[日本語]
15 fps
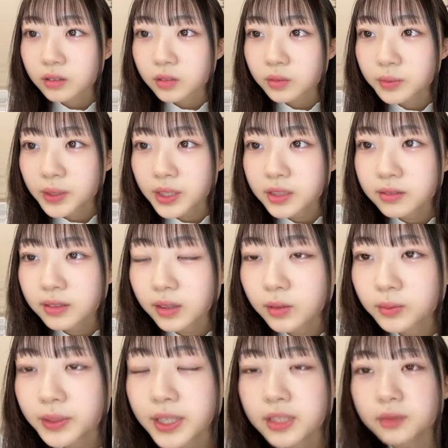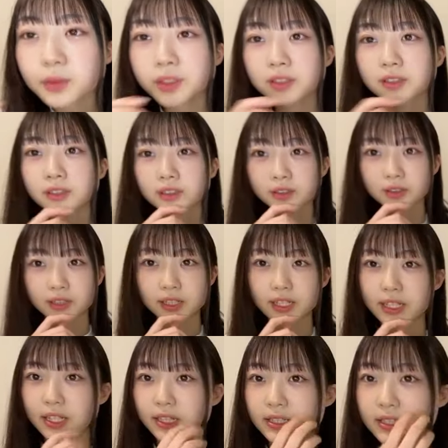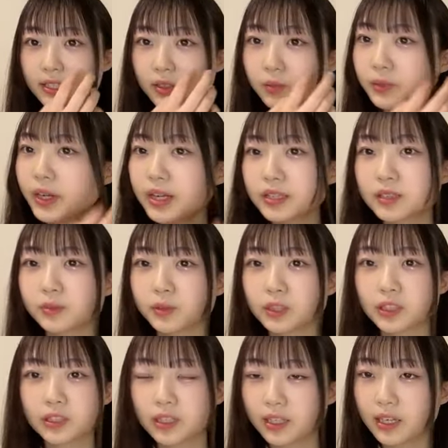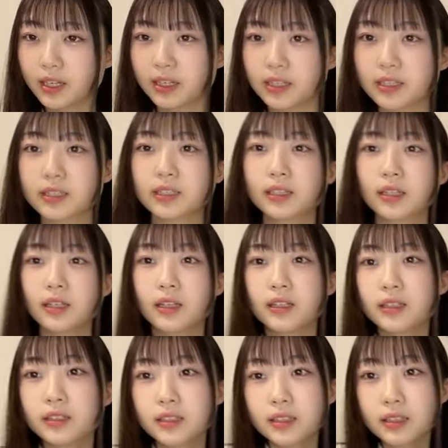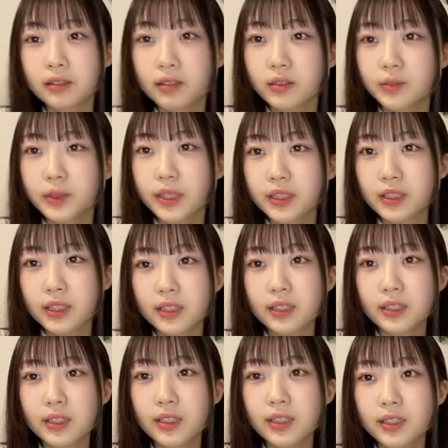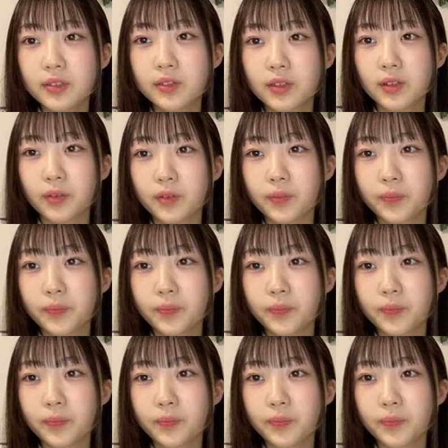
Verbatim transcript: オムレツはオムレツも作るようになりたいですねオムライスも作りたいです次はオムレツかなどうだろう